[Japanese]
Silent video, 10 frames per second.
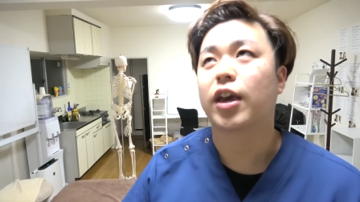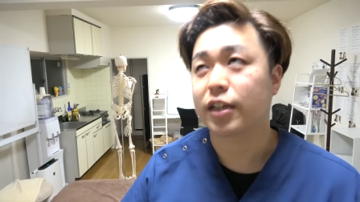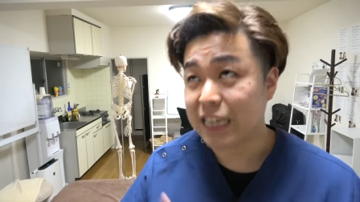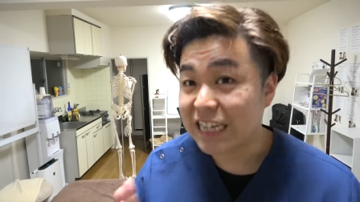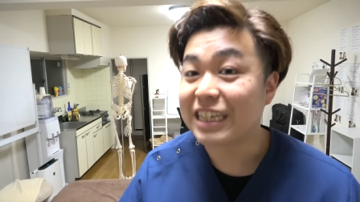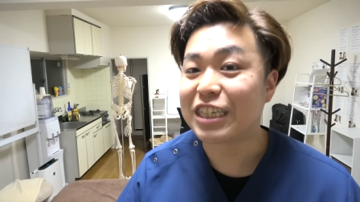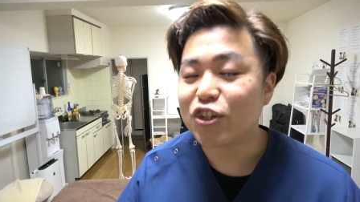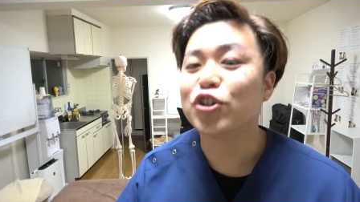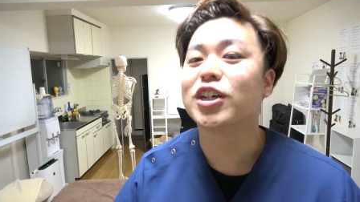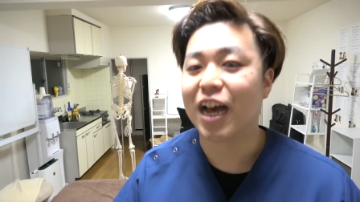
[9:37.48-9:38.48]
脊
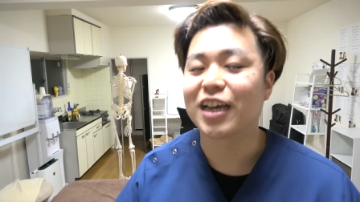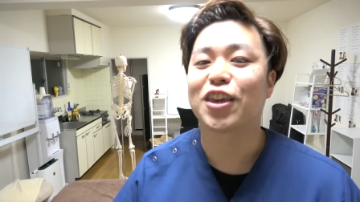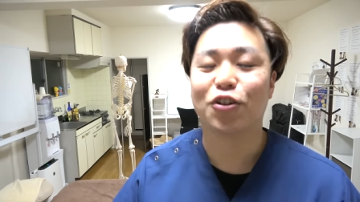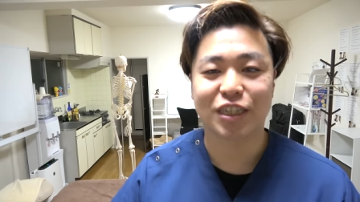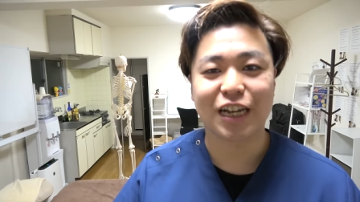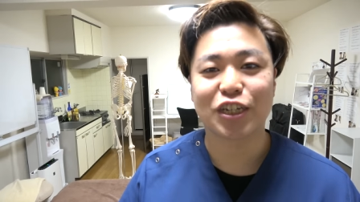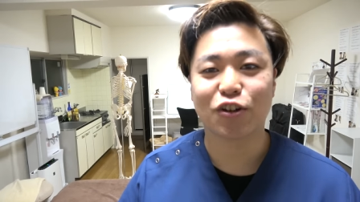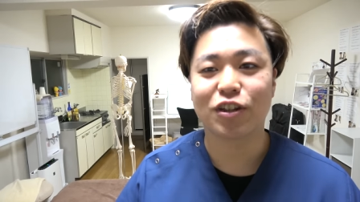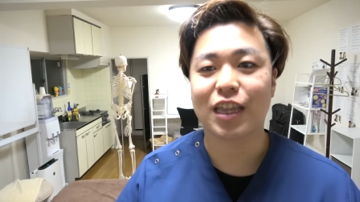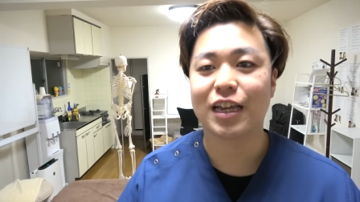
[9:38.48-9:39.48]
柱管狭窄
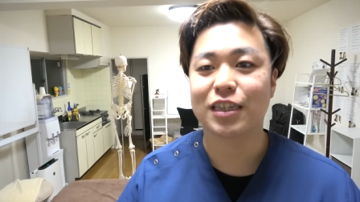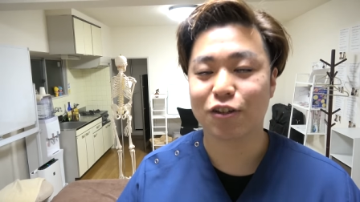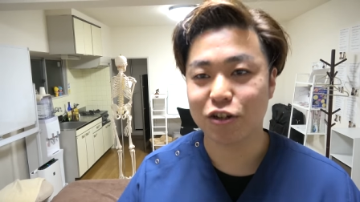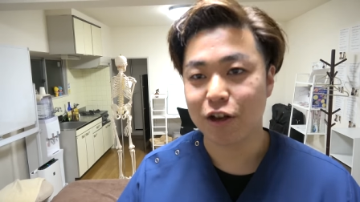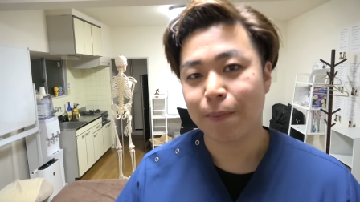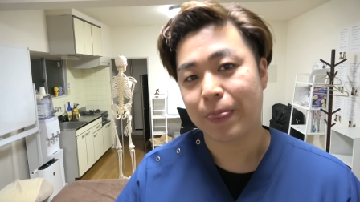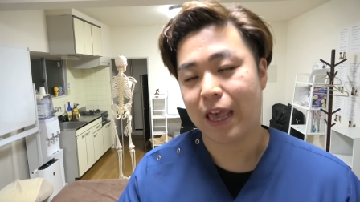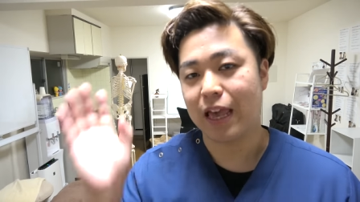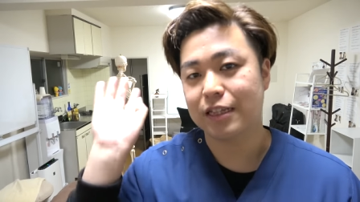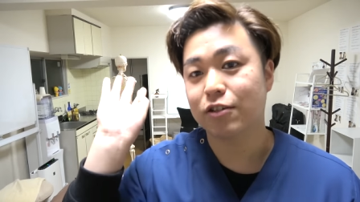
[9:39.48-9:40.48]
症に対する、
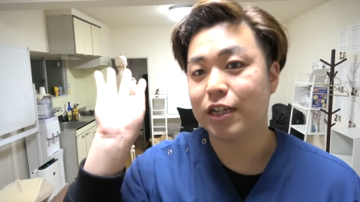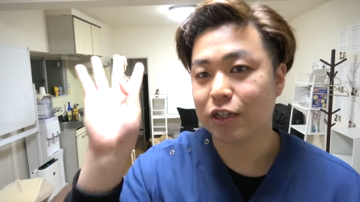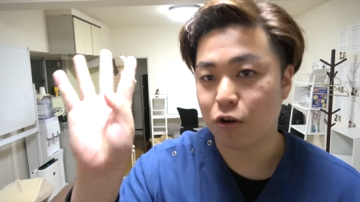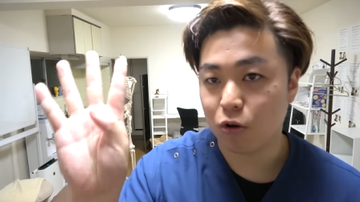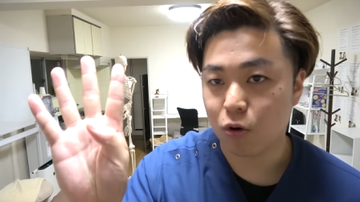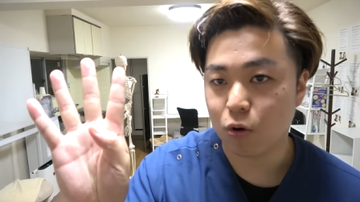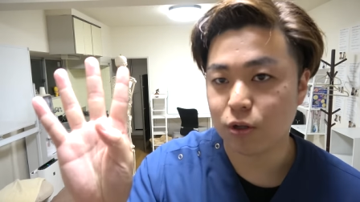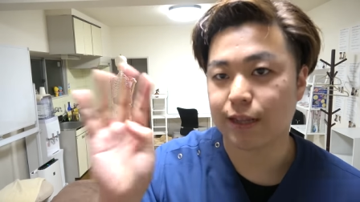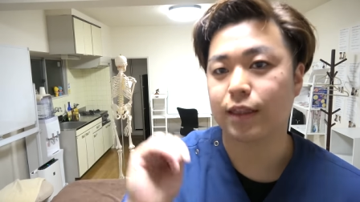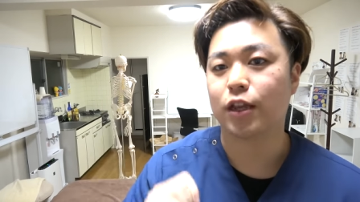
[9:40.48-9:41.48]
えー、ストレッチの方
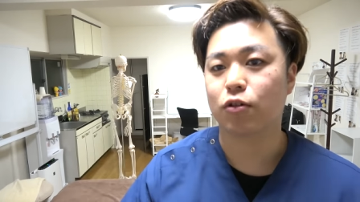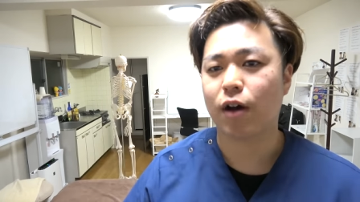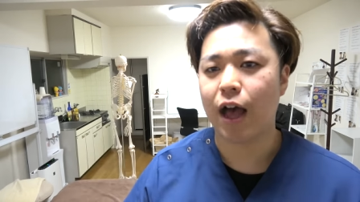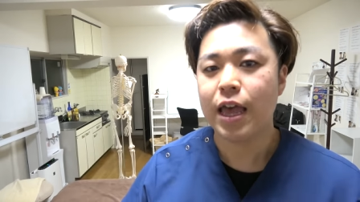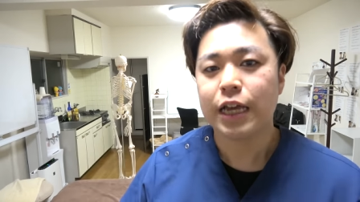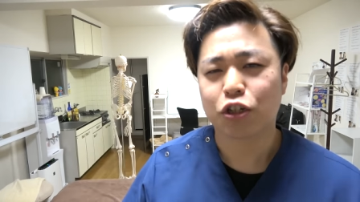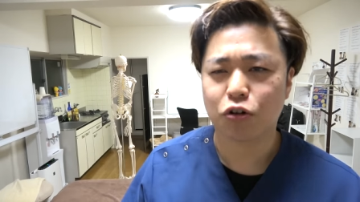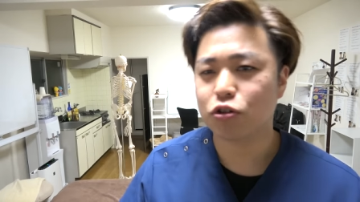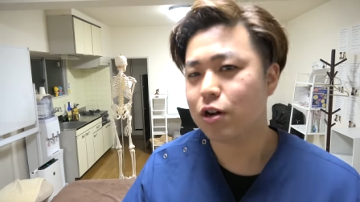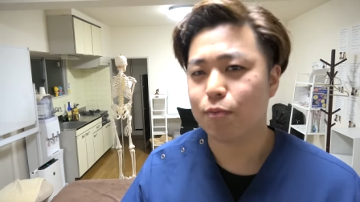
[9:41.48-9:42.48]
法だったりとか、
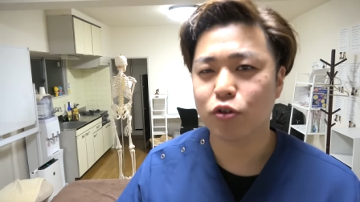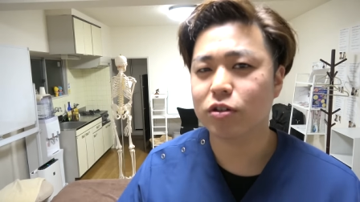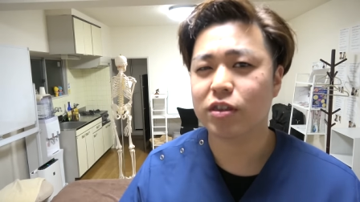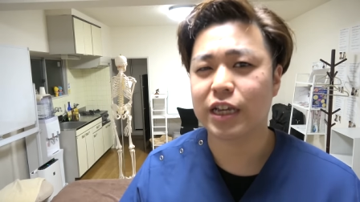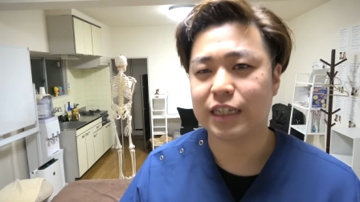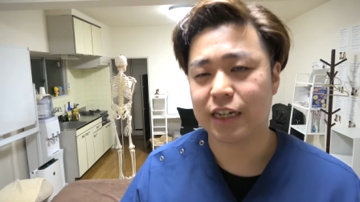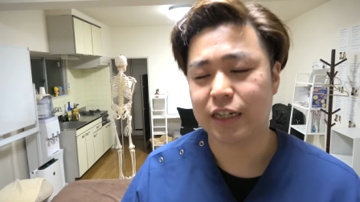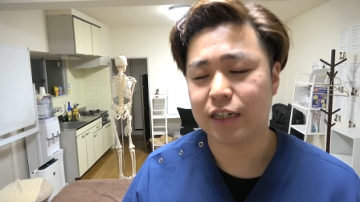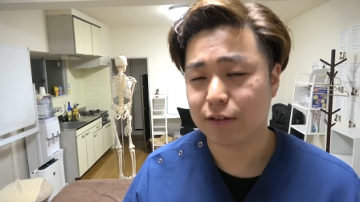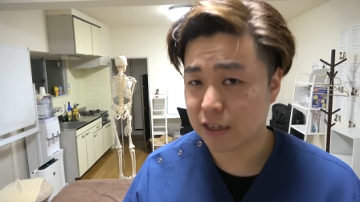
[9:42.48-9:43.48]
症状が戻ってき
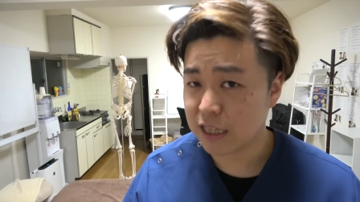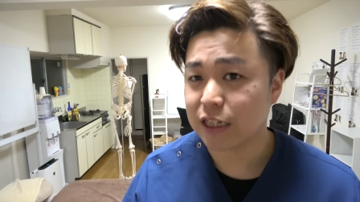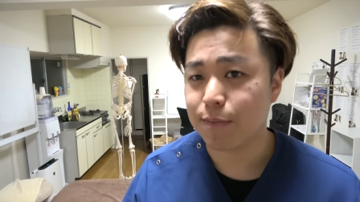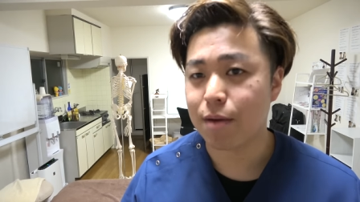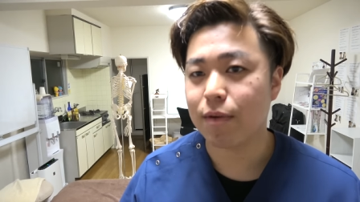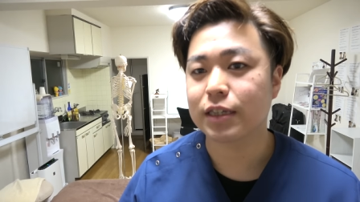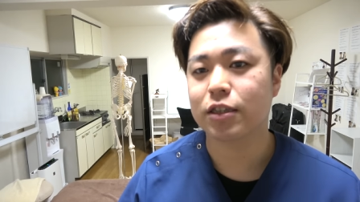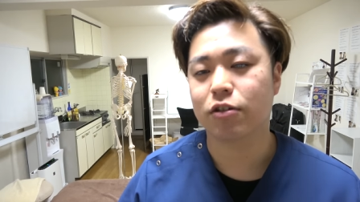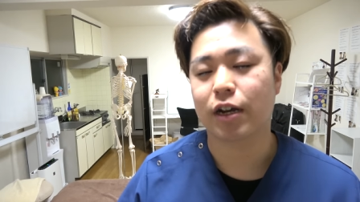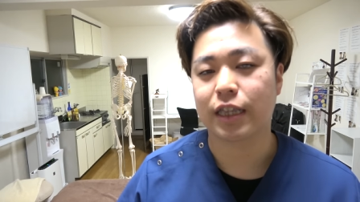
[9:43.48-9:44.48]
て、来てしまいま
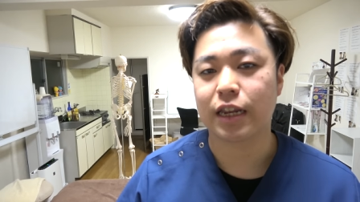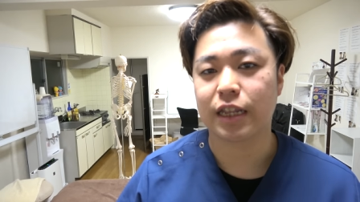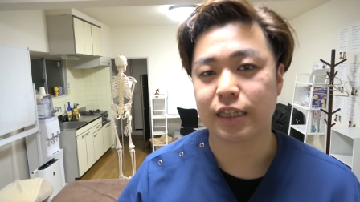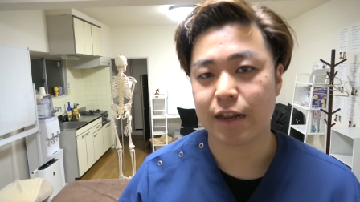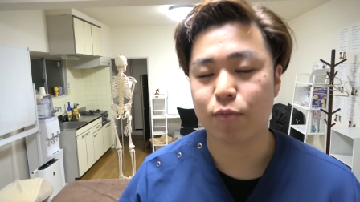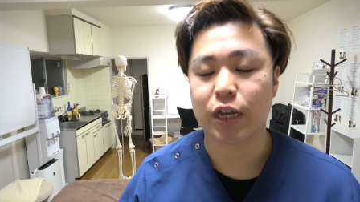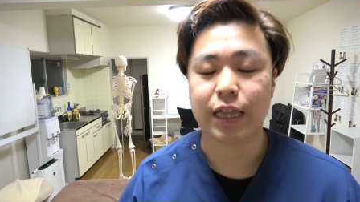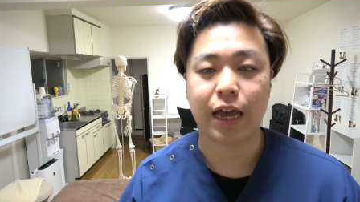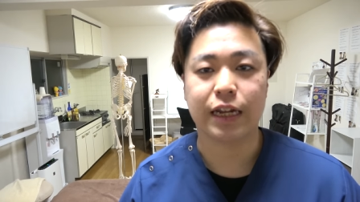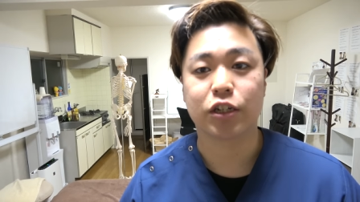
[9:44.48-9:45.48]
すっていう方にですね、向け
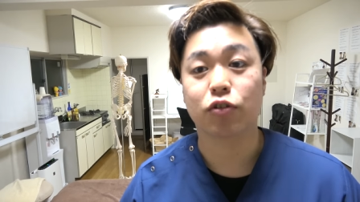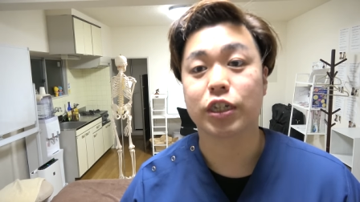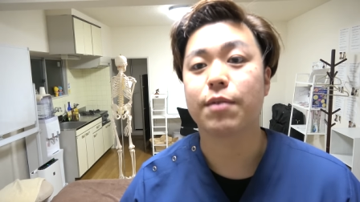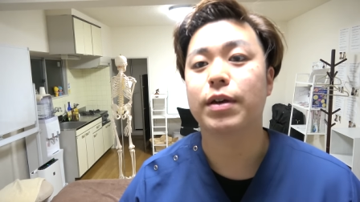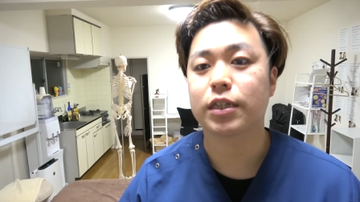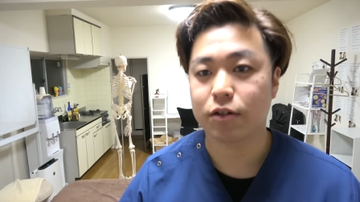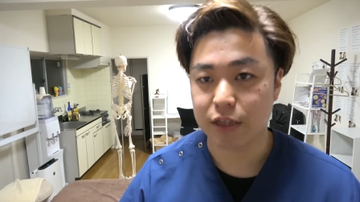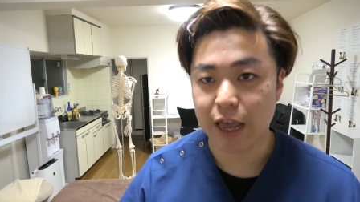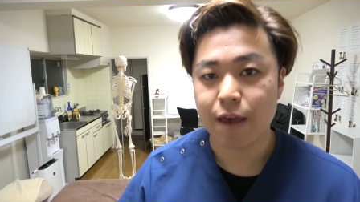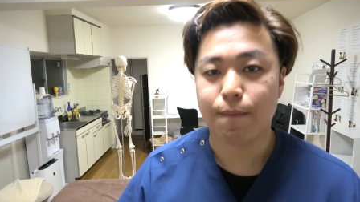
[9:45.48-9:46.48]
た話をしてますの
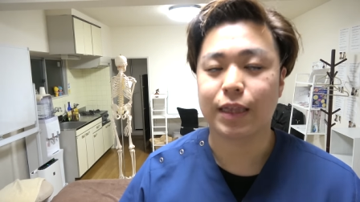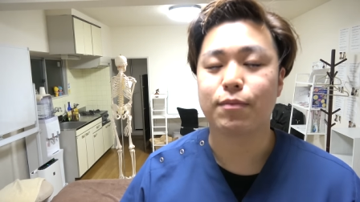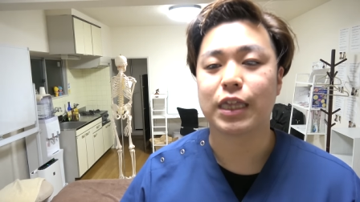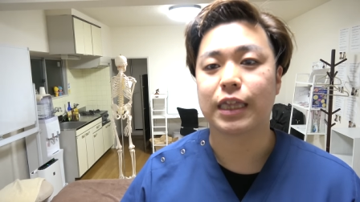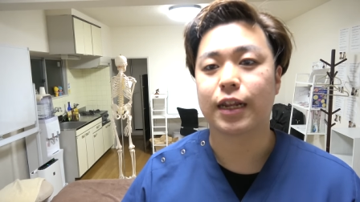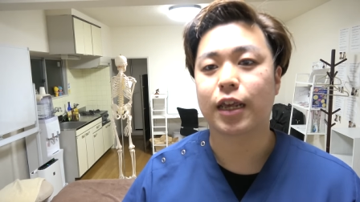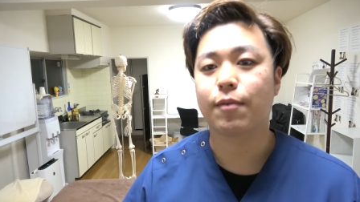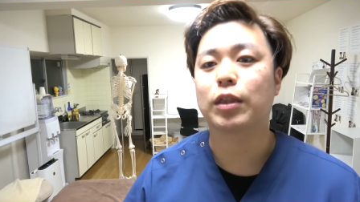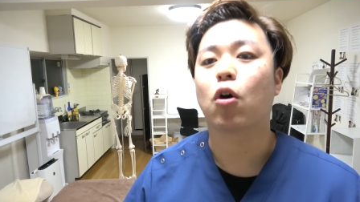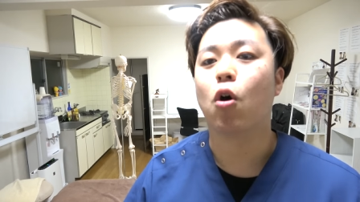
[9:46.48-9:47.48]
で、また見ていただけ
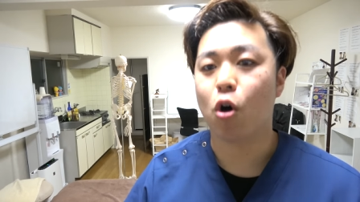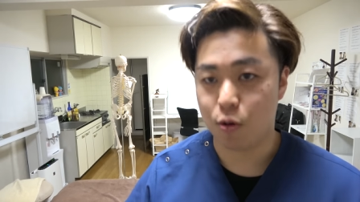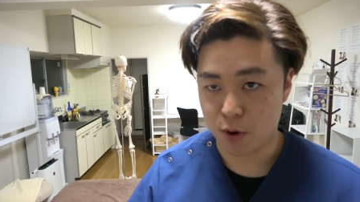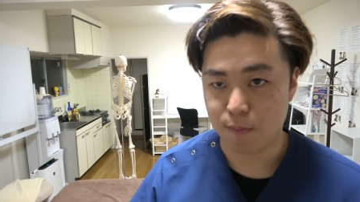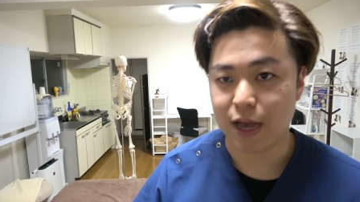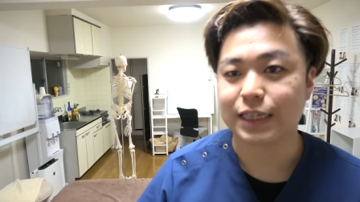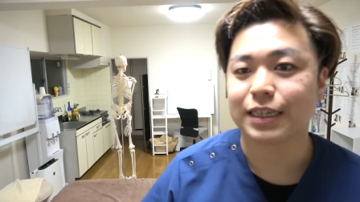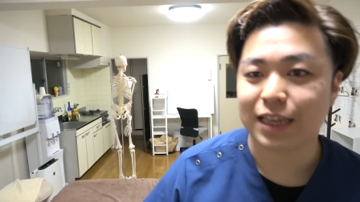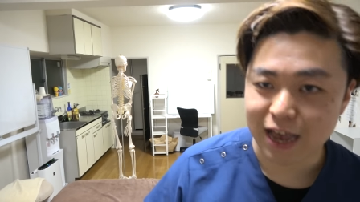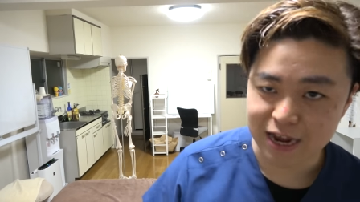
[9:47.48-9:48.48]
ればと思いま
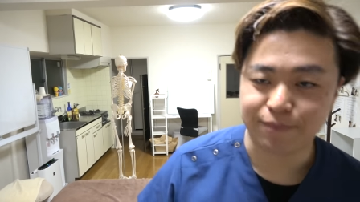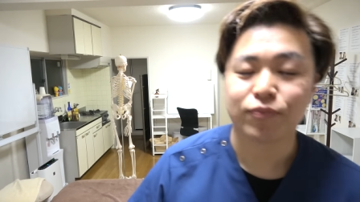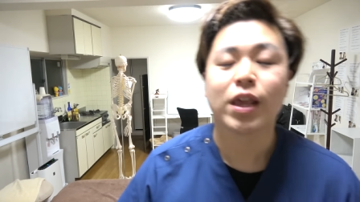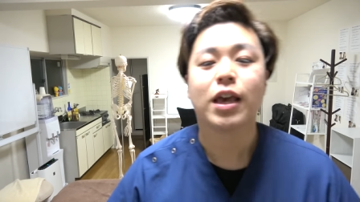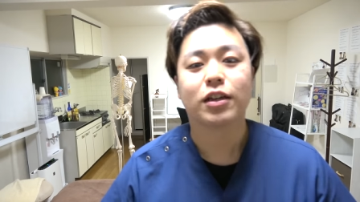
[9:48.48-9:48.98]
す。はい。